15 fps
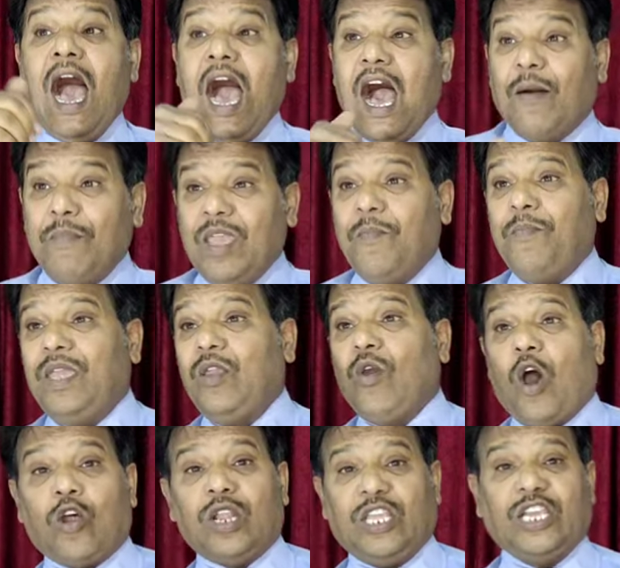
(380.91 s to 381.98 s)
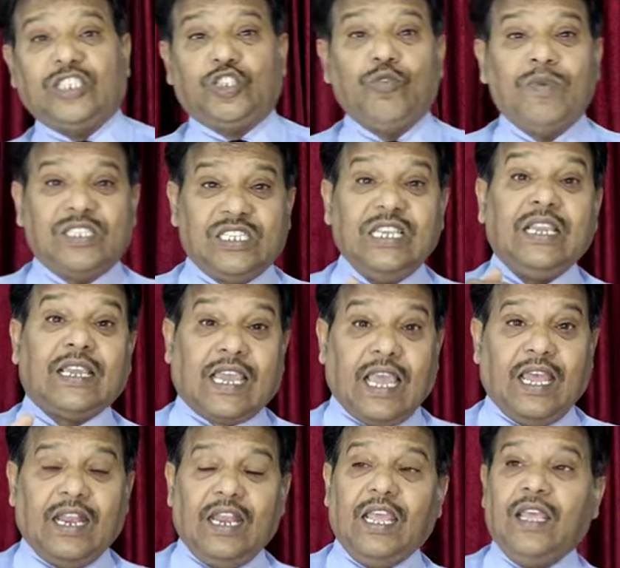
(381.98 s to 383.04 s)
हमें भी और यीशु
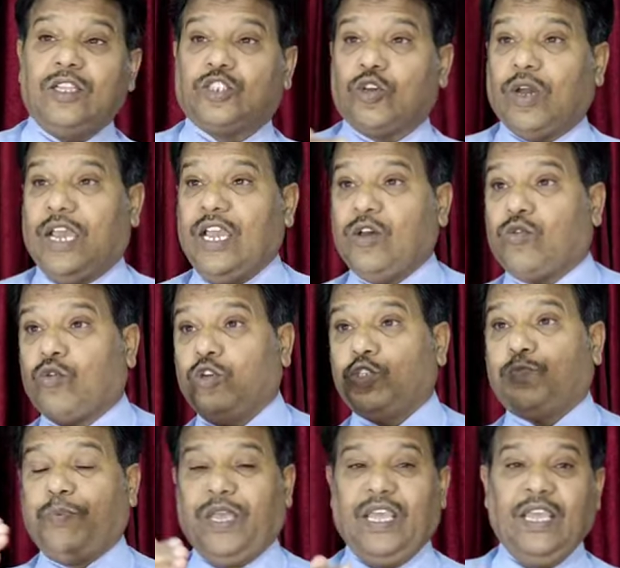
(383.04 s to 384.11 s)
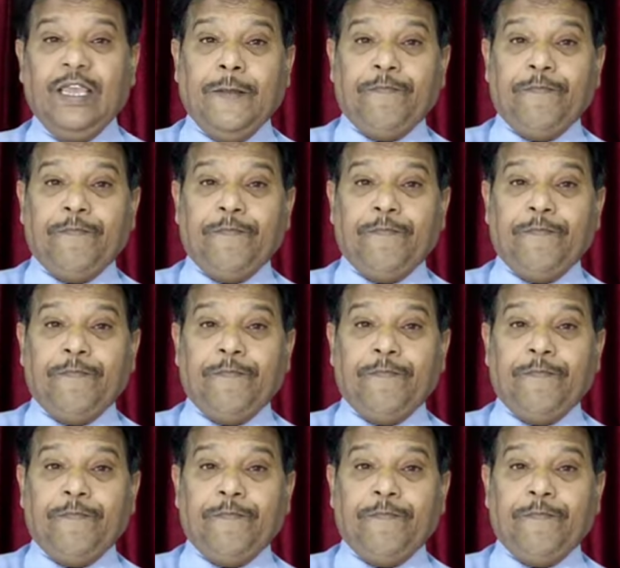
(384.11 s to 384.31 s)
मसीह ने जो है क्रूस पे